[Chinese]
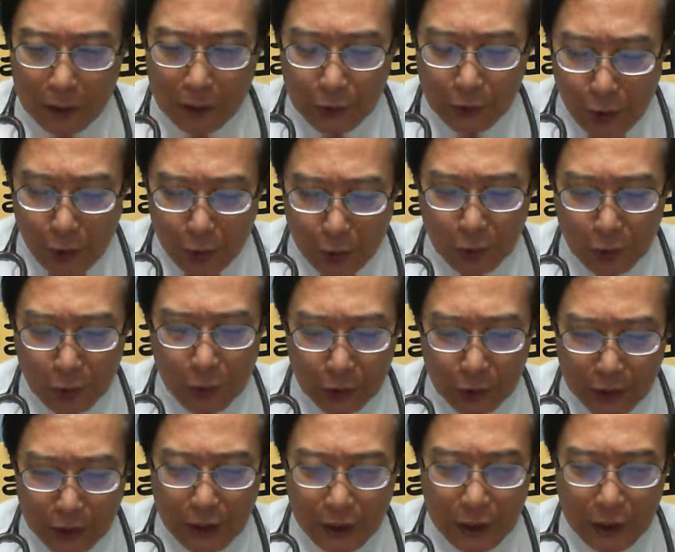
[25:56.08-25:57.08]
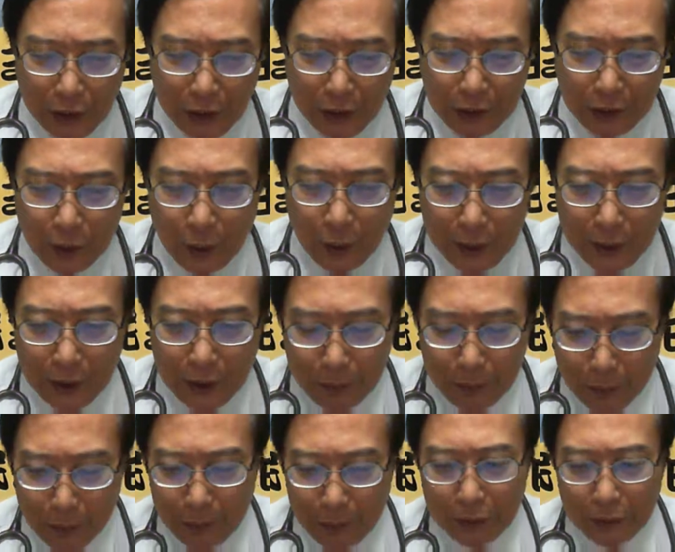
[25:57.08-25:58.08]
丁医生用者医疗人员的
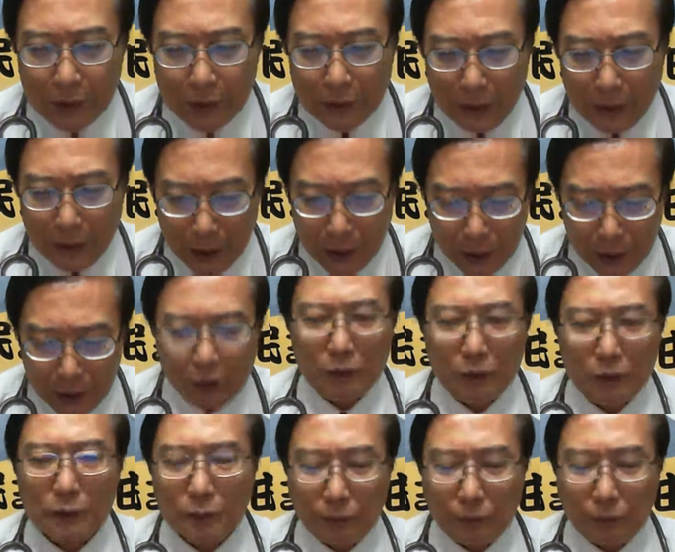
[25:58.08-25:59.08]
立场，甲逐家讲，